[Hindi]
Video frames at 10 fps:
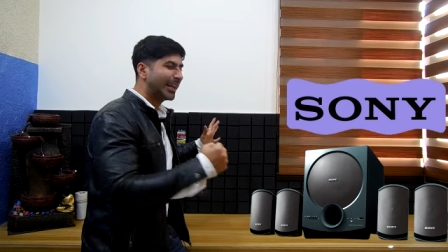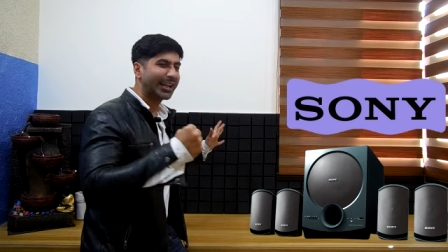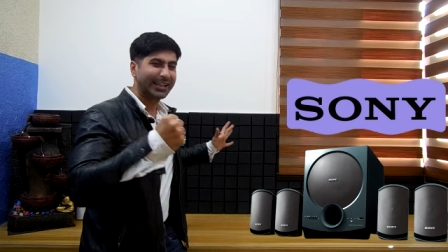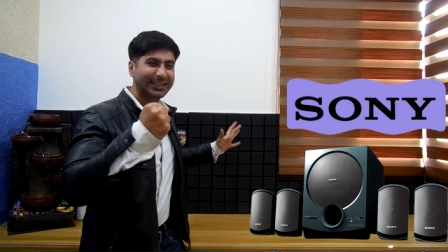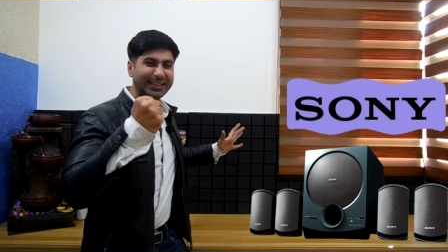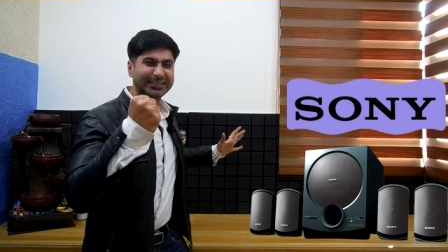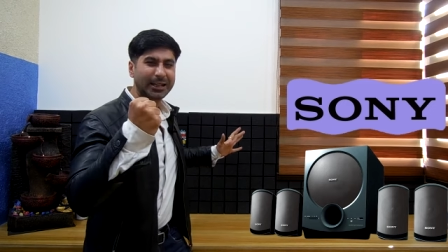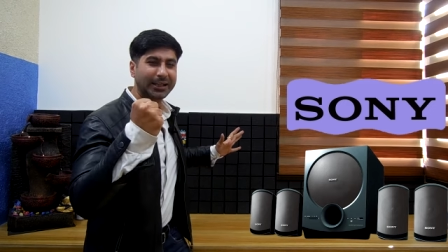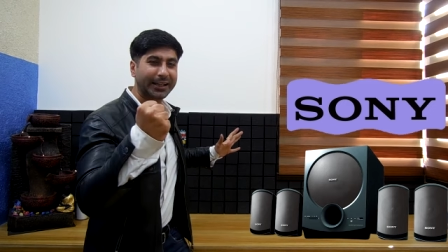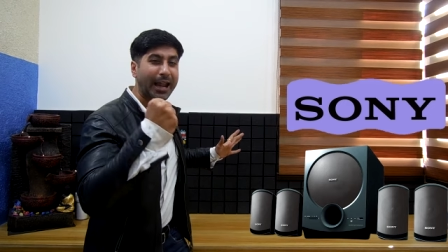हजार के अंदर
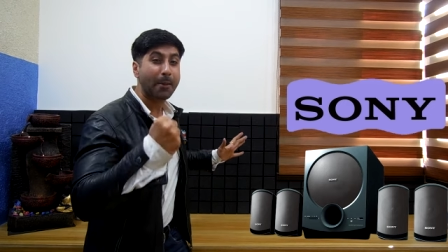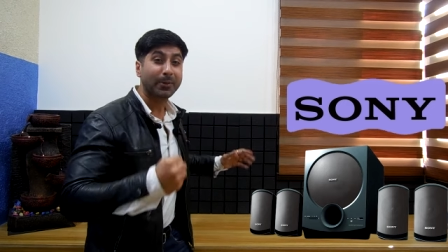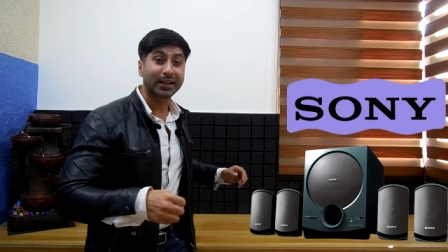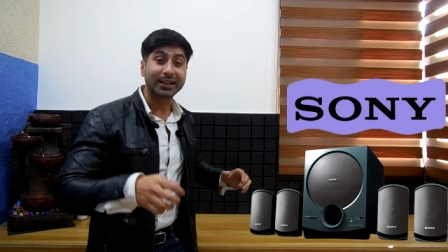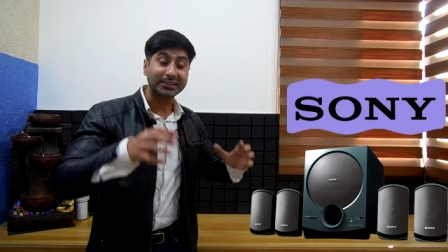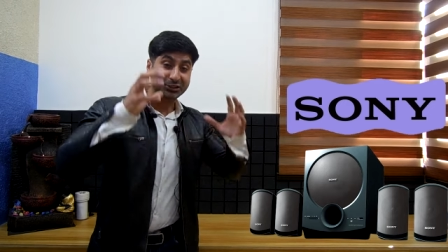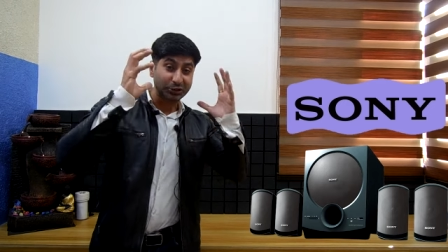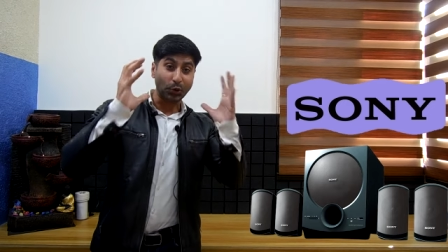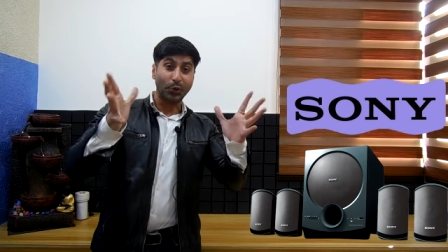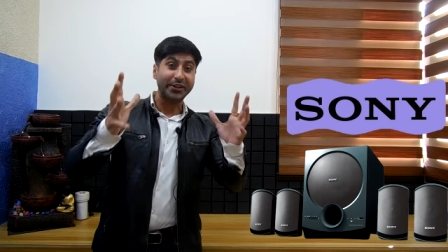इसे कर करिए
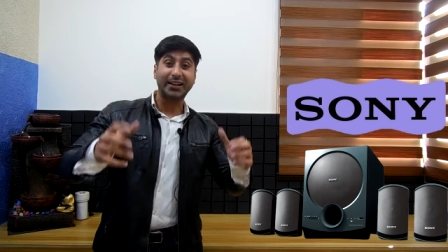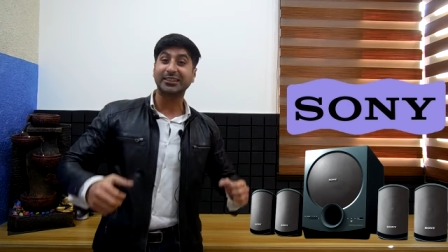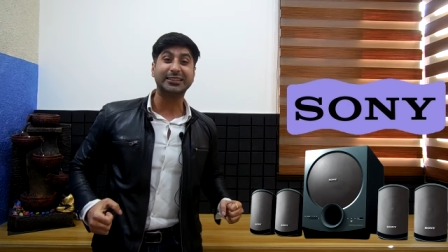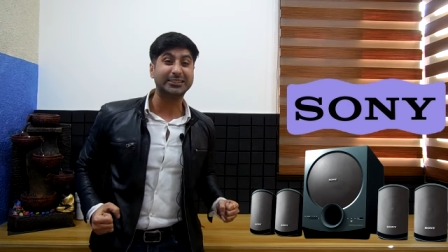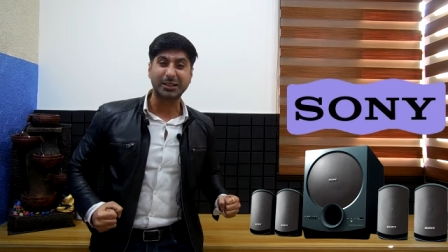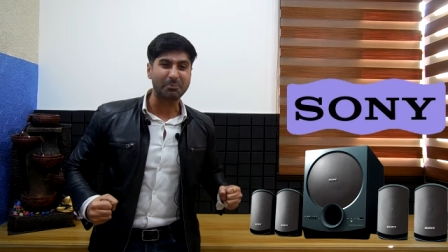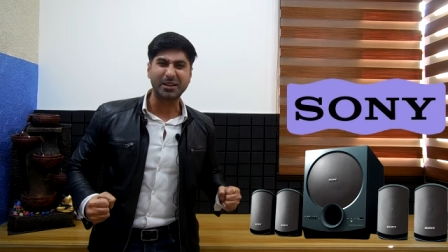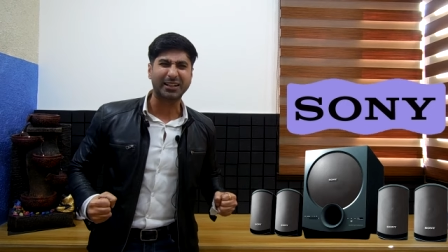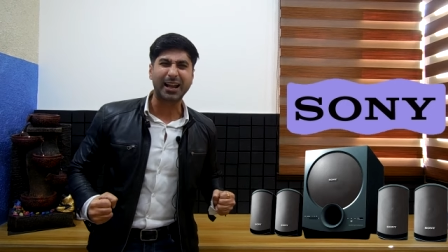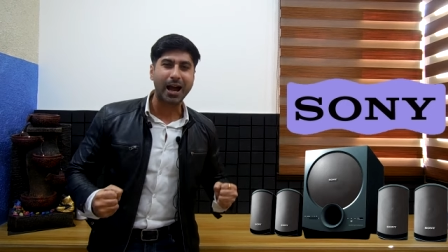सोनी का सिस्टम
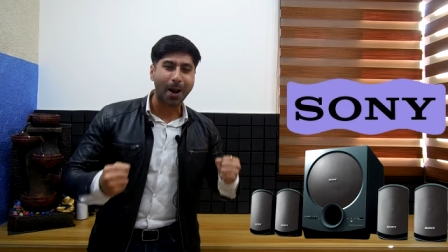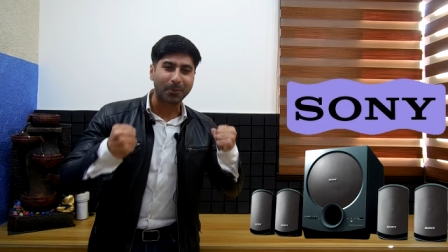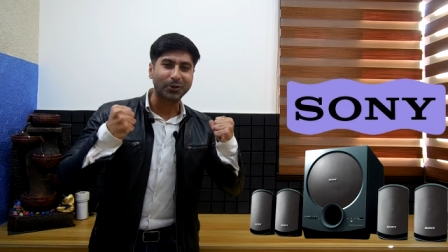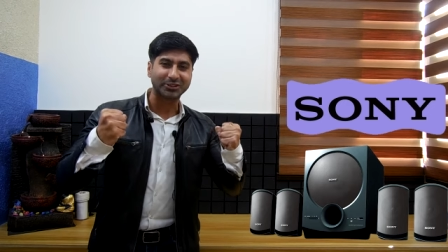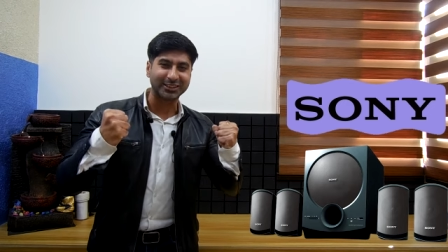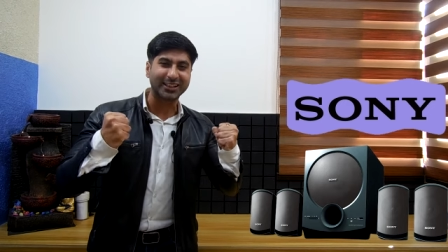मिल रहा है आपको